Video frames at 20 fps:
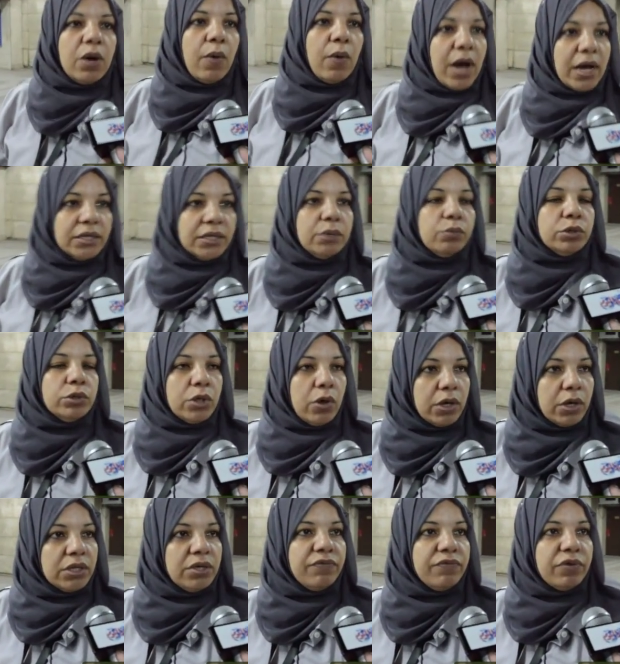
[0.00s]
وقاعدين
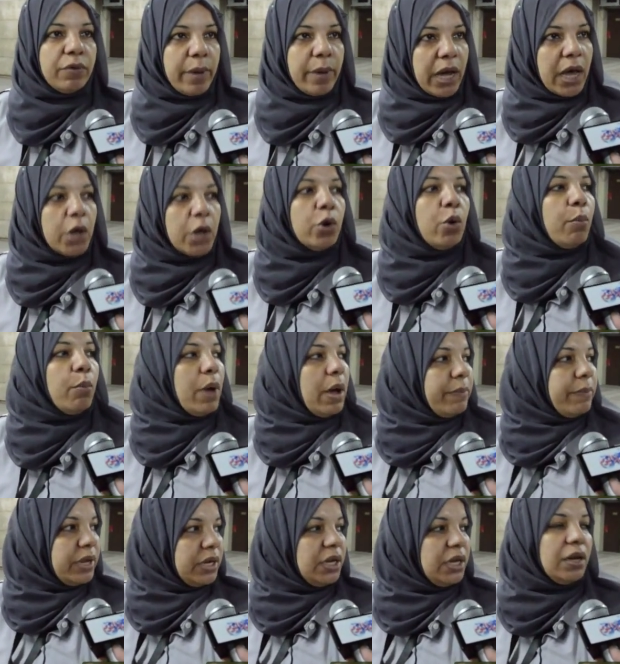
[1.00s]
متواجدين في مكانهم
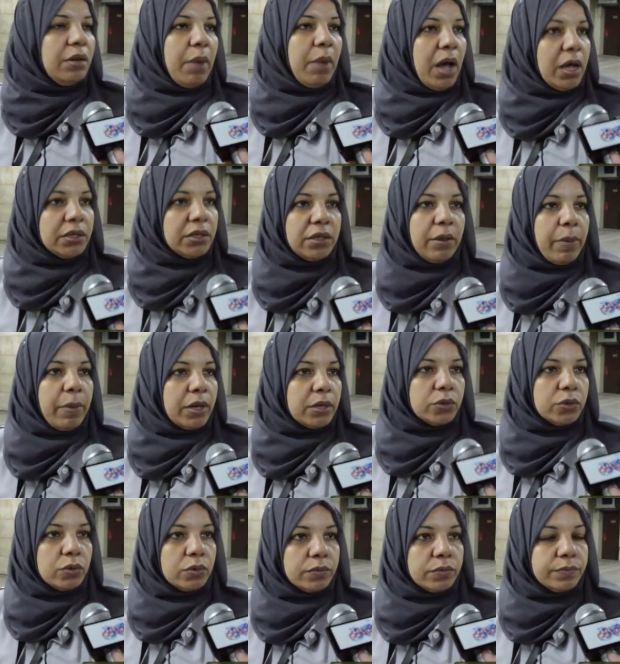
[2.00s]
مأمنين المحطه
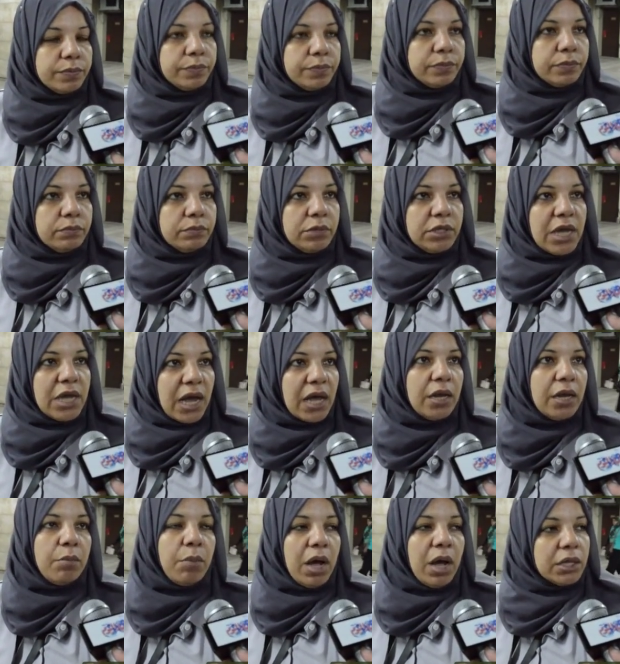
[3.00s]
برضه بداخل
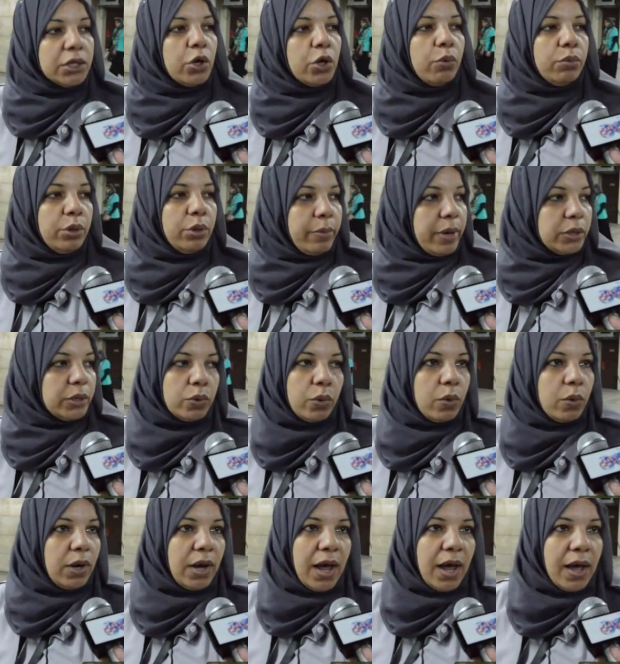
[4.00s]
المحطه وبيباتوا
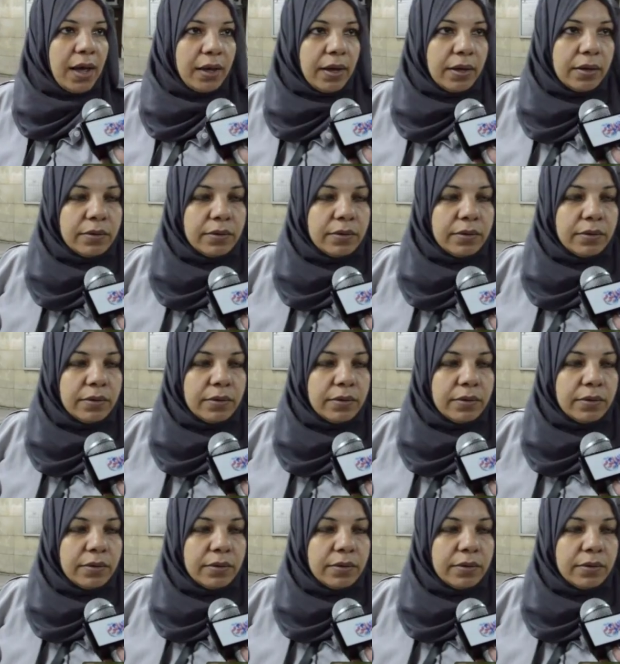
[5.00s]
وكل حاجه